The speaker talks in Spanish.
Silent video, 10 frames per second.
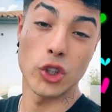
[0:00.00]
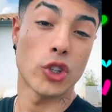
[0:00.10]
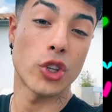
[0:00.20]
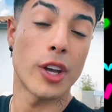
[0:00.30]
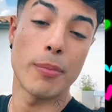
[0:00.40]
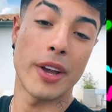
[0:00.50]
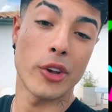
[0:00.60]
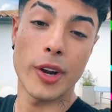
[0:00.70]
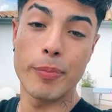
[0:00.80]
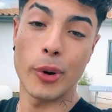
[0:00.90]
Yo soy el
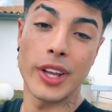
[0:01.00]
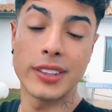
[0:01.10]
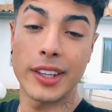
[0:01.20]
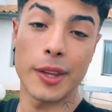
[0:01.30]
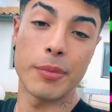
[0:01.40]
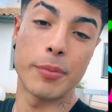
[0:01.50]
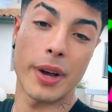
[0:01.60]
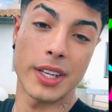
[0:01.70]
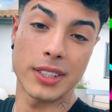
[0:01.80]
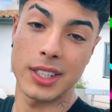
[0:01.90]
mayor exponente de mi
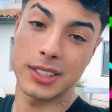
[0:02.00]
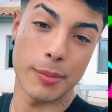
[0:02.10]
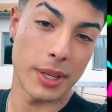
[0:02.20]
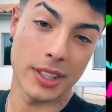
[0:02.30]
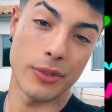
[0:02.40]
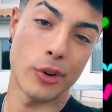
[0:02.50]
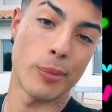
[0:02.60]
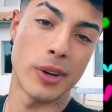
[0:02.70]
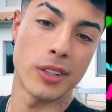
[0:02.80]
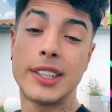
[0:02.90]
país de esta plataforma.